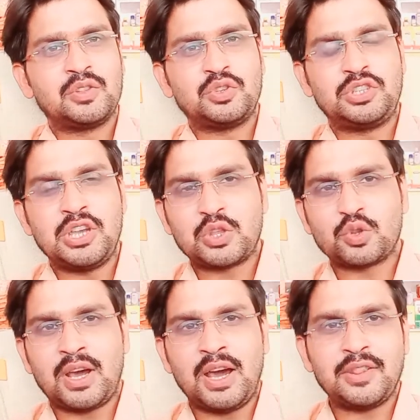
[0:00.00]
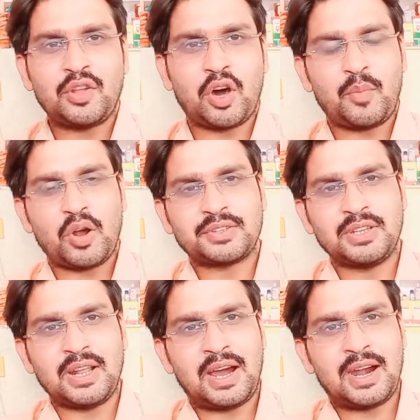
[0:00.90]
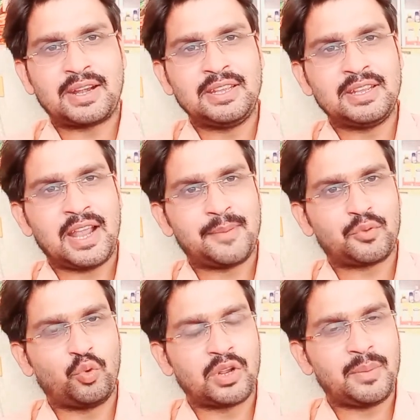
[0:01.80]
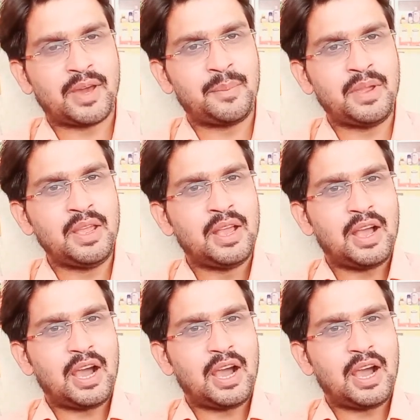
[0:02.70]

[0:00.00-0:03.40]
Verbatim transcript: तो ये तो था नॉर्मोक्सिन आर कैप्सूल के बारे में